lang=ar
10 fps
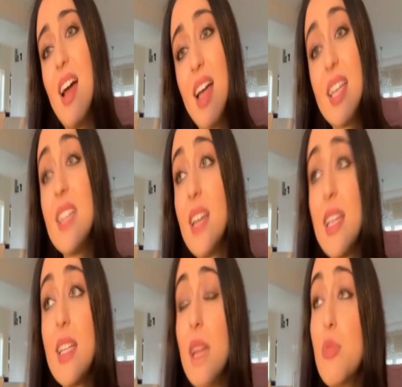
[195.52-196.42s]
اكيد
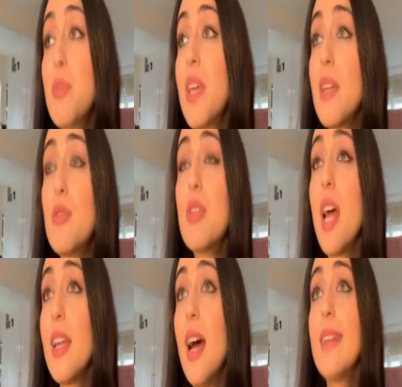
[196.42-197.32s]
اكيد ممكن يكون
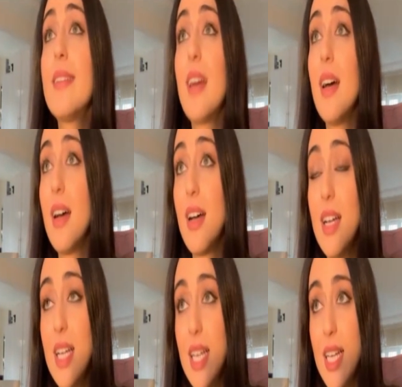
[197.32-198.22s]
انا حتى آه،
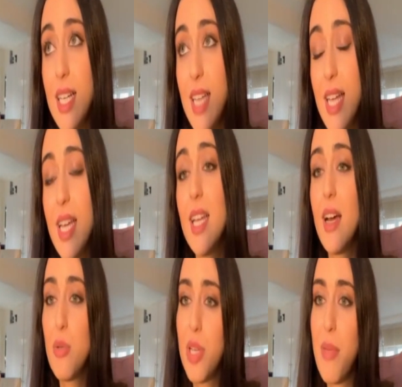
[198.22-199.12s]
يعني
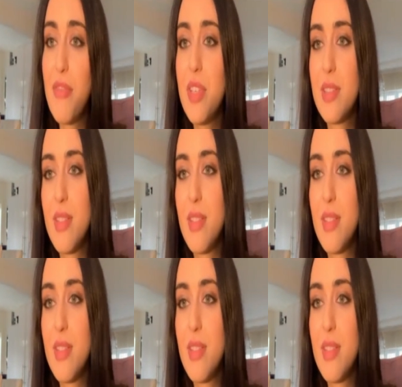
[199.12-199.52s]
هلا قولي ما في